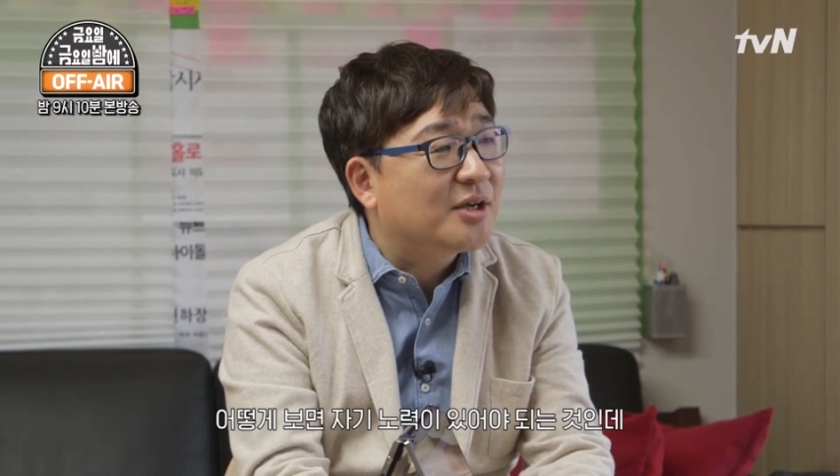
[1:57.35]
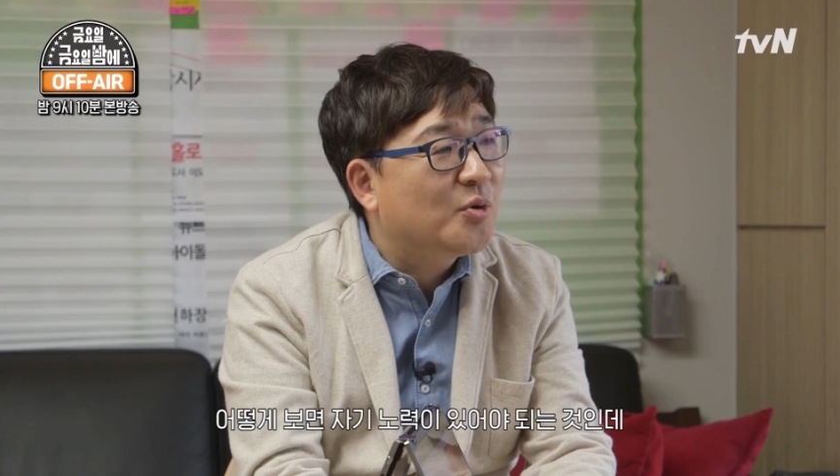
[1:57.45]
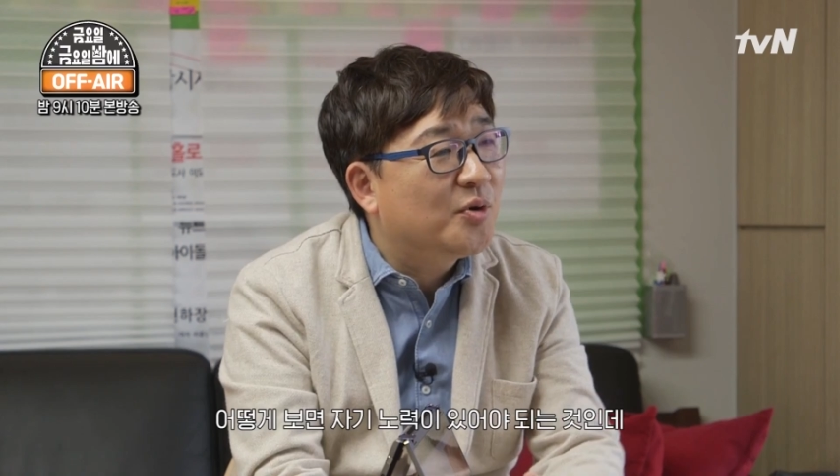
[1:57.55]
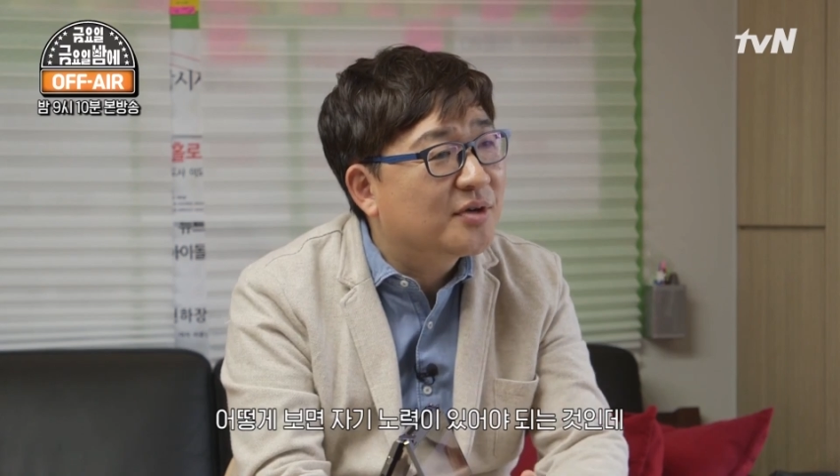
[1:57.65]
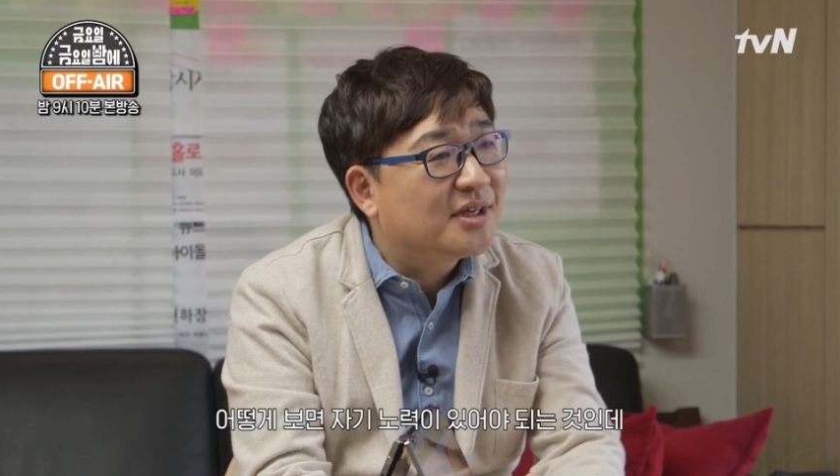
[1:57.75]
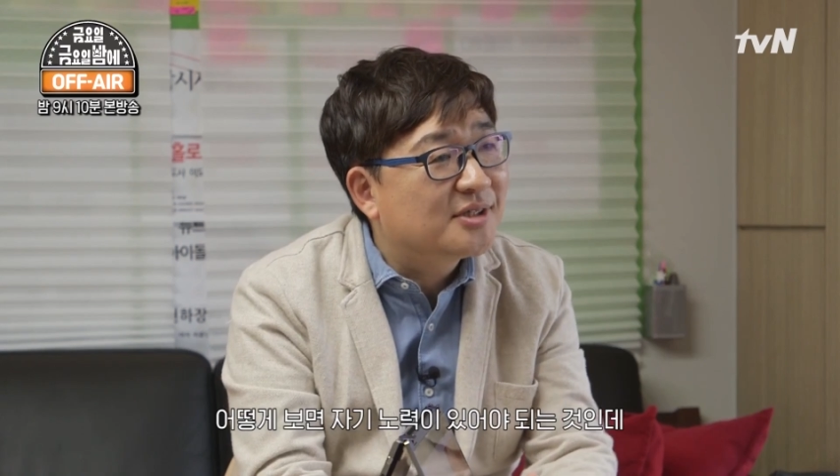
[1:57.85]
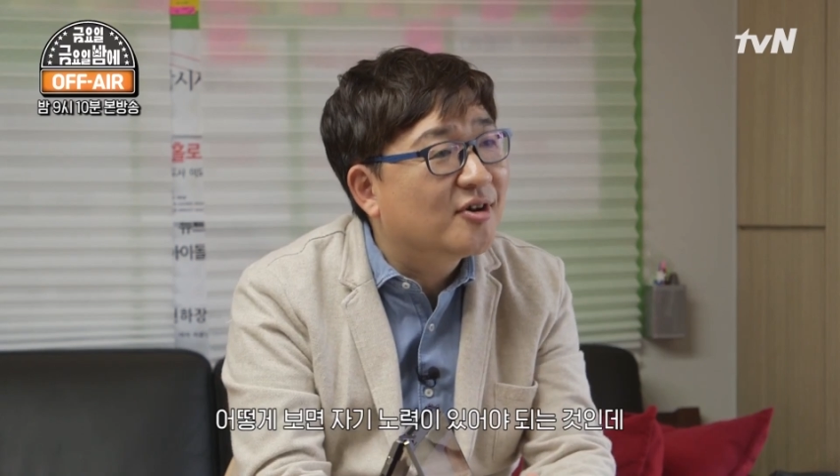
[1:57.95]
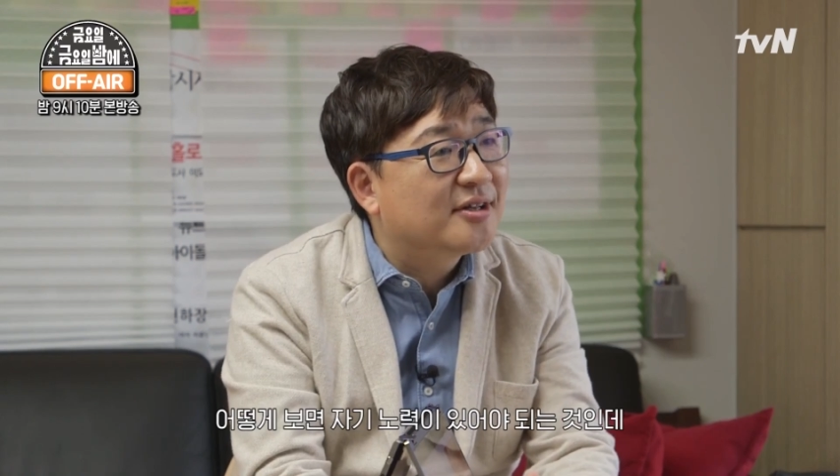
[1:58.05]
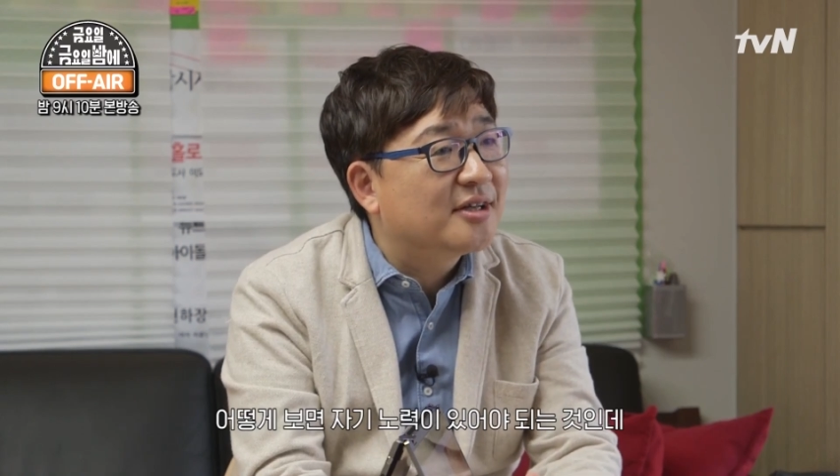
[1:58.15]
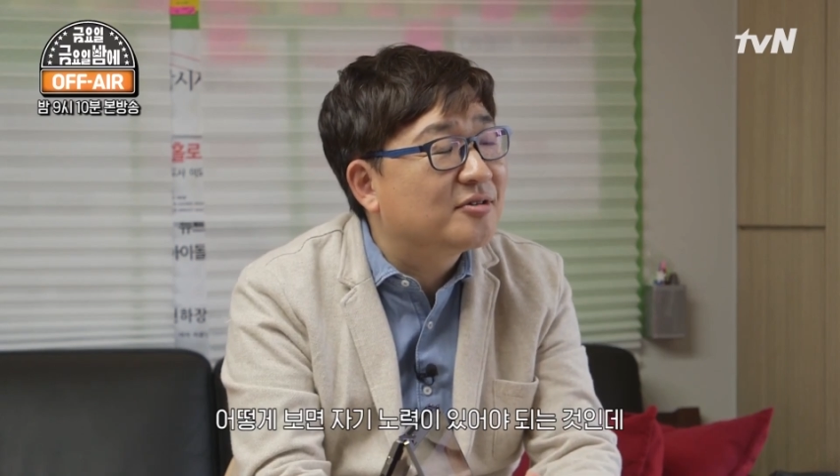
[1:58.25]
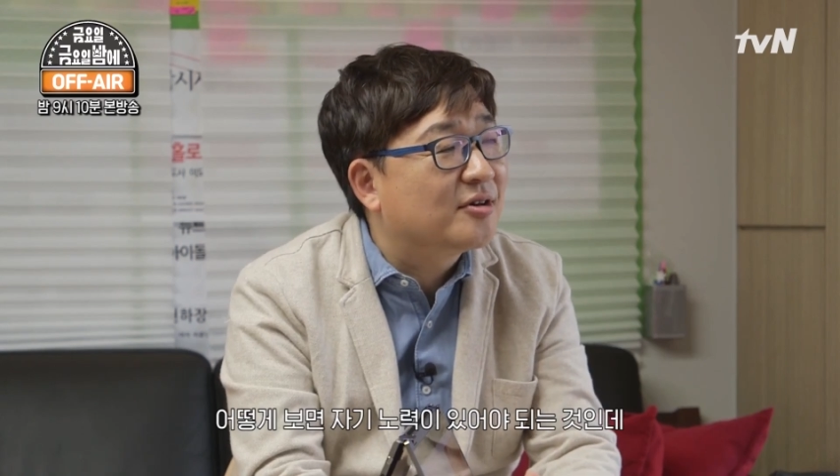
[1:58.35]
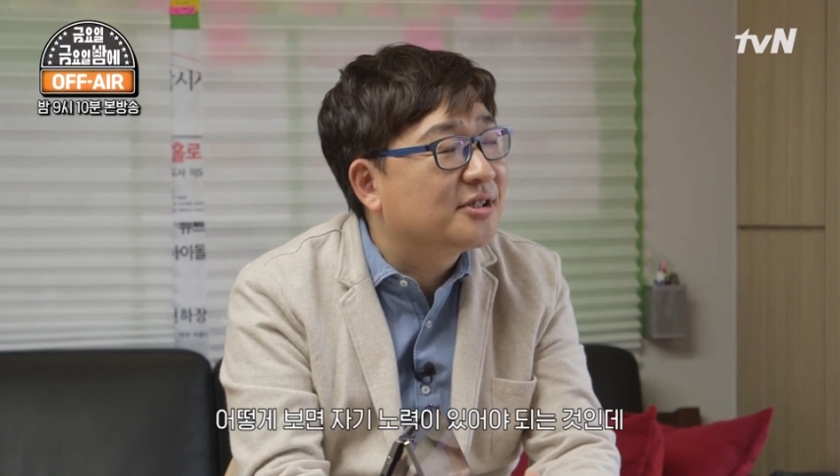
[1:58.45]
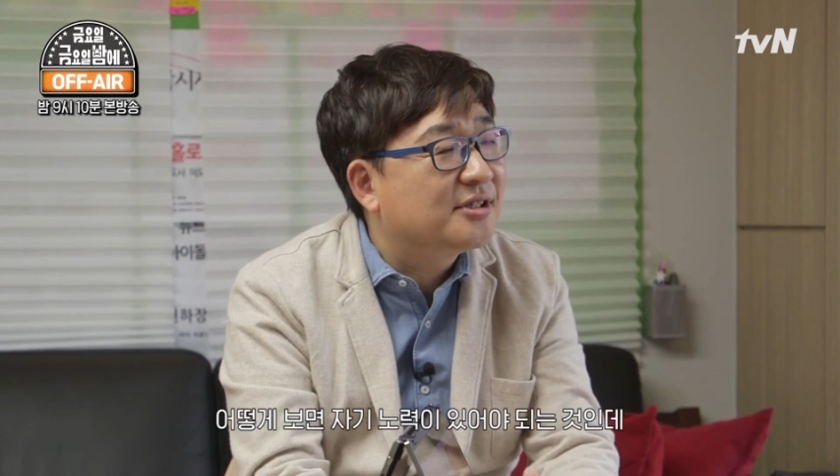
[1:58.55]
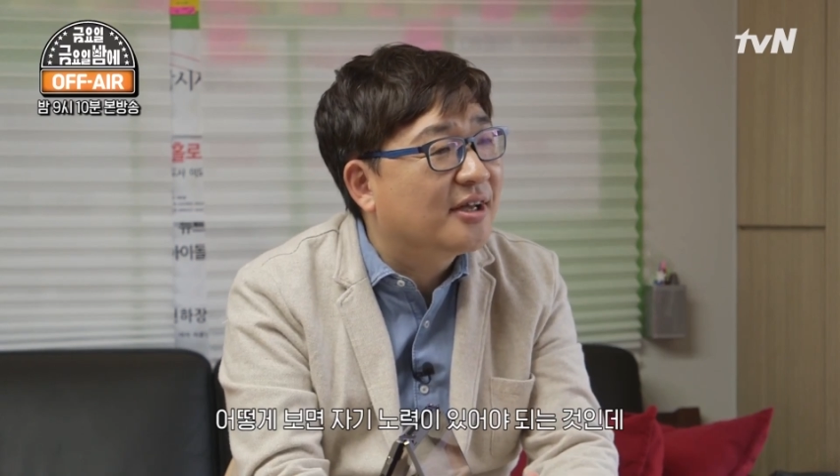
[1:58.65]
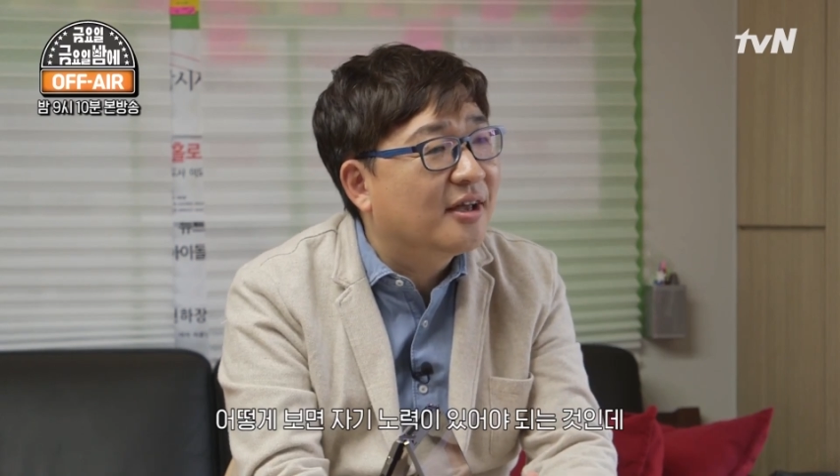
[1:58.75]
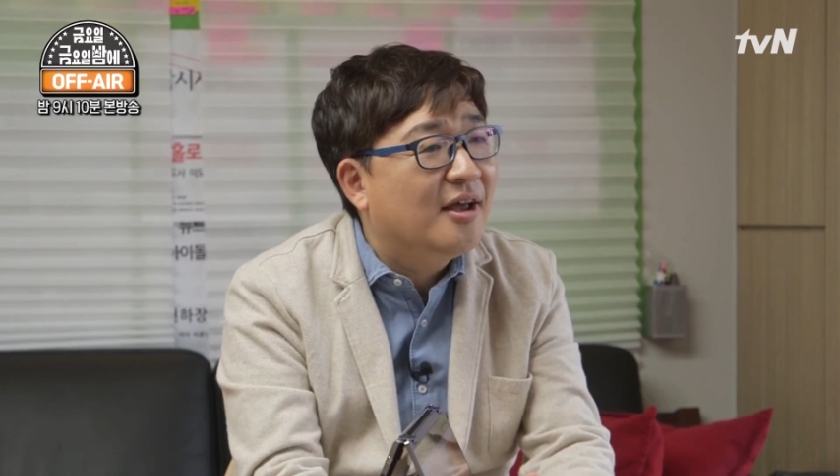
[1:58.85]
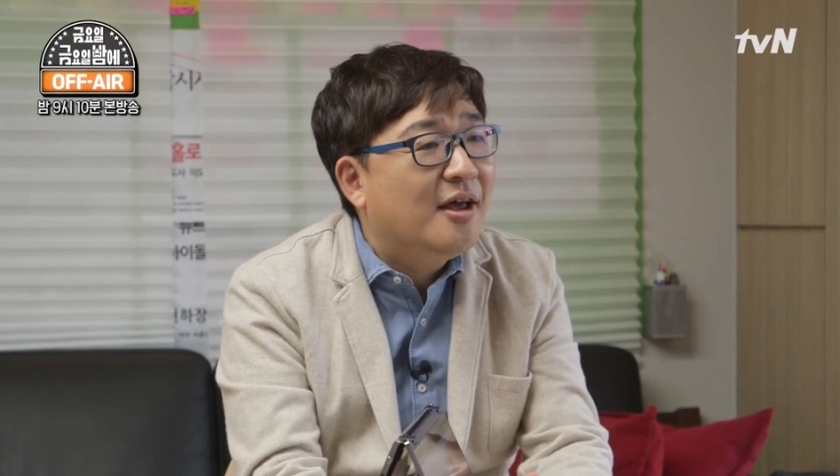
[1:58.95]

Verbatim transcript: 노력이 있어야 되는 것인데